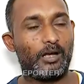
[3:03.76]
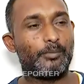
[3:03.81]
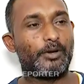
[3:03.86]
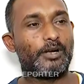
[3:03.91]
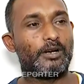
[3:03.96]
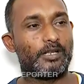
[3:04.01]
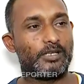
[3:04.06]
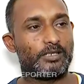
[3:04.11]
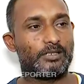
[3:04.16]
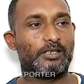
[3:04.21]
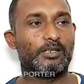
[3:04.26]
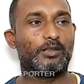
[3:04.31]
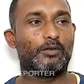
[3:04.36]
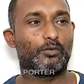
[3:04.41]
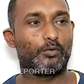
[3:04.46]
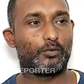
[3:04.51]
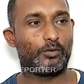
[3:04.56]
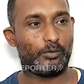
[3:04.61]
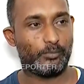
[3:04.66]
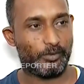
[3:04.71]
ना पकड़े इसलिए
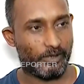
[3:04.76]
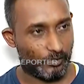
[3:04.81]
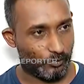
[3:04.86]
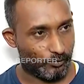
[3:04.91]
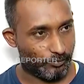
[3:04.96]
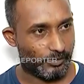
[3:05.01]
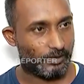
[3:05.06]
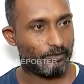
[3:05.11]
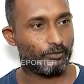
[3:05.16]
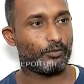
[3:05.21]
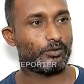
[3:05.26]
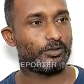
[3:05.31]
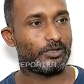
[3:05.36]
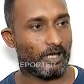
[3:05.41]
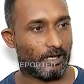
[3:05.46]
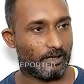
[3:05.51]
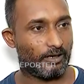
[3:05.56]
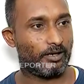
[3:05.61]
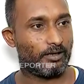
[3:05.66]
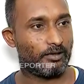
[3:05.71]
उन्होंने मेरे ऊपर दोष
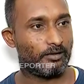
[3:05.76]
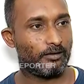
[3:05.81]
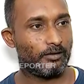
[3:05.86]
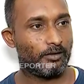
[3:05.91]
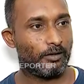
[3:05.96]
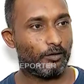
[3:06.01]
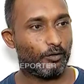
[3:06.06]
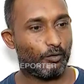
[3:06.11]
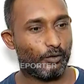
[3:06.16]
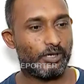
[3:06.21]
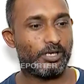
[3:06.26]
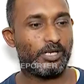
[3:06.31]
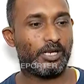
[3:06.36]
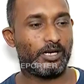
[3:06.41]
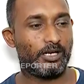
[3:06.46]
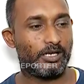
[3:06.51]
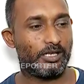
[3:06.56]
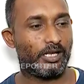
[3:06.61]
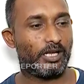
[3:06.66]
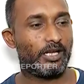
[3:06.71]
डाला और
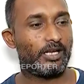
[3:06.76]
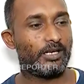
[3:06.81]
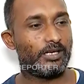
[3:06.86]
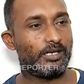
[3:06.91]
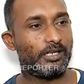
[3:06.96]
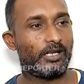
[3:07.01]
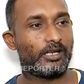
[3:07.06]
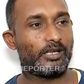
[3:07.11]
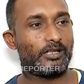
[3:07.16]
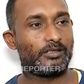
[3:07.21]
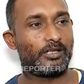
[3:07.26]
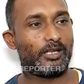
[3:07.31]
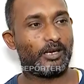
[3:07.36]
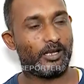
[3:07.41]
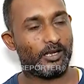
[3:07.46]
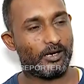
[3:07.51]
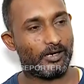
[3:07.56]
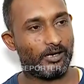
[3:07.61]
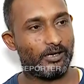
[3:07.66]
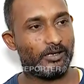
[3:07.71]
ये इंडिया है इंडिया के अंदर
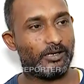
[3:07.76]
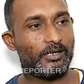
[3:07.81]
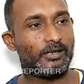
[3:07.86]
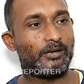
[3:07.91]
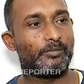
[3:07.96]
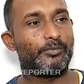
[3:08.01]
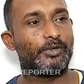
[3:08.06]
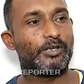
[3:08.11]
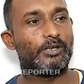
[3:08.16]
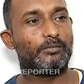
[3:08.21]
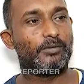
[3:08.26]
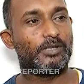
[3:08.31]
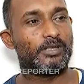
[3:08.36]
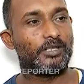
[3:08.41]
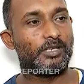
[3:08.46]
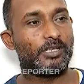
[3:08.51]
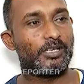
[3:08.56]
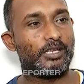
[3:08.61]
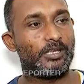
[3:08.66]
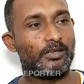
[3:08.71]
हर घंटे कंपनी
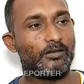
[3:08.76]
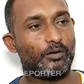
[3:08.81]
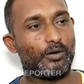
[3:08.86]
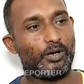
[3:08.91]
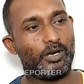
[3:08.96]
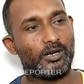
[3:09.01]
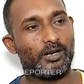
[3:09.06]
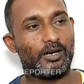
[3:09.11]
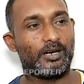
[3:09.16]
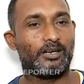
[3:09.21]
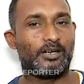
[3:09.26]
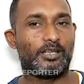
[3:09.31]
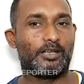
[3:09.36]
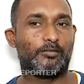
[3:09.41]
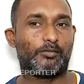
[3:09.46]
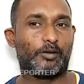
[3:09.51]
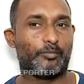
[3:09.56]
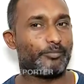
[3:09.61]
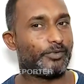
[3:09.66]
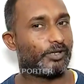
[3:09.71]
बनने की और हर घंटे
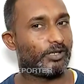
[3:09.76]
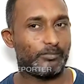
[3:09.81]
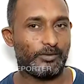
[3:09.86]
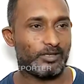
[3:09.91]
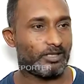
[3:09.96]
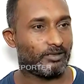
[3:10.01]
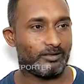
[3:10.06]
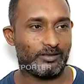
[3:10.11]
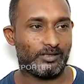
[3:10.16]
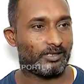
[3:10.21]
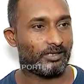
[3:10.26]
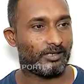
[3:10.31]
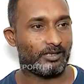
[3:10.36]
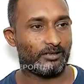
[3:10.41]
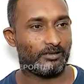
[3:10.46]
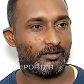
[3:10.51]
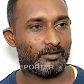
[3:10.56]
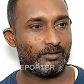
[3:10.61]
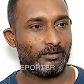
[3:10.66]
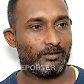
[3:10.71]
कंपनी बदलती है
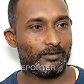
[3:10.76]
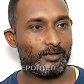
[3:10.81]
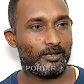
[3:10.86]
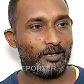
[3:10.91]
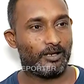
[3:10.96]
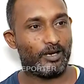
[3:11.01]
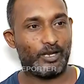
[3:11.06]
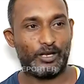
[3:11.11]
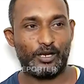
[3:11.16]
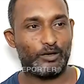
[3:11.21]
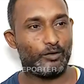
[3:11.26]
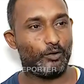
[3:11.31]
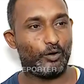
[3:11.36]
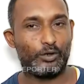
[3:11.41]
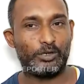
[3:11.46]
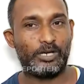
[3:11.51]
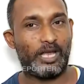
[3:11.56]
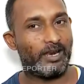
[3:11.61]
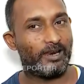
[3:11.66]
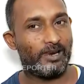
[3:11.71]
लेकिन
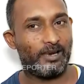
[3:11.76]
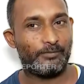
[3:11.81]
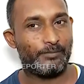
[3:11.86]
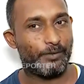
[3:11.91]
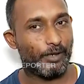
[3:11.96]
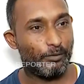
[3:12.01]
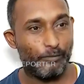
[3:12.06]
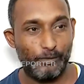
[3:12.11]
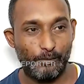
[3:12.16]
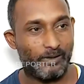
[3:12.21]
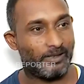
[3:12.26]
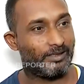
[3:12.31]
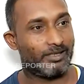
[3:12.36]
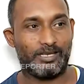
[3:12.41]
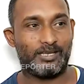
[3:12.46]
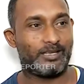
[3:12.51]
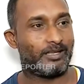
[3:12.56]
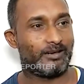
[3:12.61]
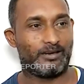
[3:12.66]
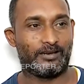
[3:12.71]
लोग डालना फिर भी बंद
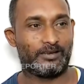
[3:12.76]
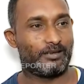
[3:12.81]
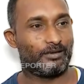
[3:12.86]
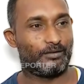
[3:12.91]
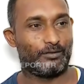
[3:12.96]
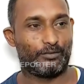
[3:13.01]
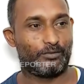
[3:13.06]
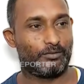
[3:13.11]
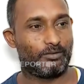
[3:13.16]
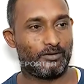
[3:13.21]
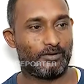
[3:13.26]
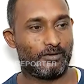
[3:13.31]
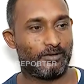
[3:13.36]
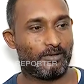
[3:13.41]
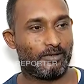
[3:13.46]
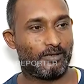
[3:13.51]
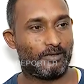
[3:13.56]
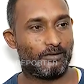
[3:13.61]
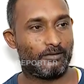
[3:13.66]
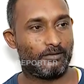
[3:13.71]
नहीं करेंगे लोग
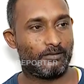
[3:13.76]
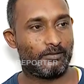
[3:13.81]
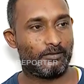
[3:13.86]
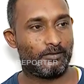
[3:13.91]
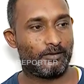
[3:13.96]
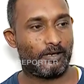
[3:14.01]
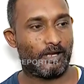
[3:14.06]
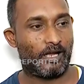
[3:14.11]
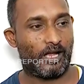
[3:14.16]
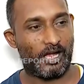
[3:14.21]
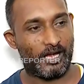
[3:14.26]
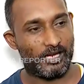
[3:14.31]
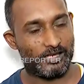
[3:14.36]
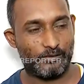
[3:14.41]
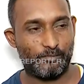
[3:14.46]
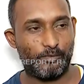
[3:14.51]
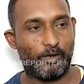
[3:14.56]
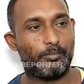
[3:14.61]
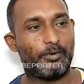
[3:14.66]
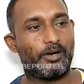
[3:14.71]

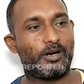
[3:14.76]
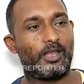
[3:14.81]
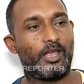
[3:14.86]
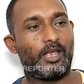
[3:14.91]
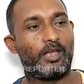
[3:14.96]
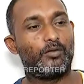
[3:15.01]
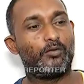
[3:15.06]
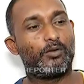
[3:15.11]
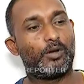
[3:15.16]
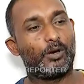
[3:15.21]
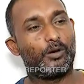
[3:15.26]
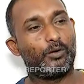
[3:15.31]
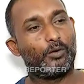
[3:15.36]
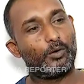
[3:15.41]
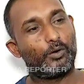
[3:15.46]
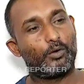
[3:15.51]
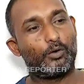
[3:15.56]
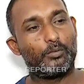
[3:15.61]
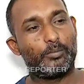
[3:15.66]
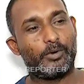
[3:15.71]
आज मैं पकड़ाया हूँ कल
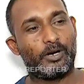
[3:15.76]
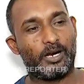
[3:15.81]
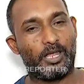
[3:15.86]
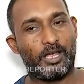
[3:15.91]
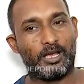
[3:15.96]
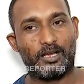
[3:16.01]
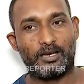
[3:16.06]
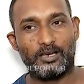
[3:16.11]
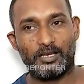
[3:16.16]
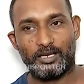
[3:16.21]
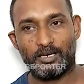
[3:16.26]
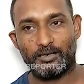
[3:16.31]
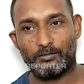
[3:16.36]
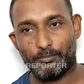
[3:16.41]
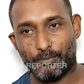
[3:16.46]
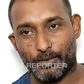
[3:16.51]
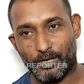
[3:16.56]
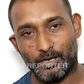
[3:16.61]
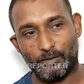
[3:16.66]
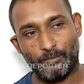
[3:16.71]
और कोई पकड़ाएगा लेकिन
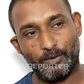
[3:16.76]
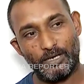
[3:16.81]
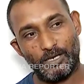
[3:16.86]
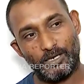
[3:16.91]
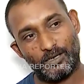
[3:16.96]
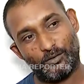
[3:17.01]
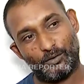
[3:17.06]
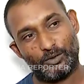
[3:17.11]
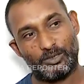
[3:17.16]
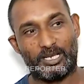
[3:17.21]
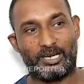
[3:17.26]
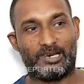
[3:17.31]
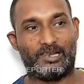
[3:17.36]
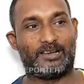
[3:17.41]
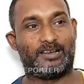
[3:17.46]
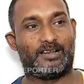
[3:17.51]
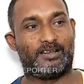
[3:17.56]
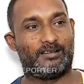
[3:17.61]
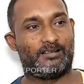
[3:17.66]
तो फिर तो भी ये लोग डलेगा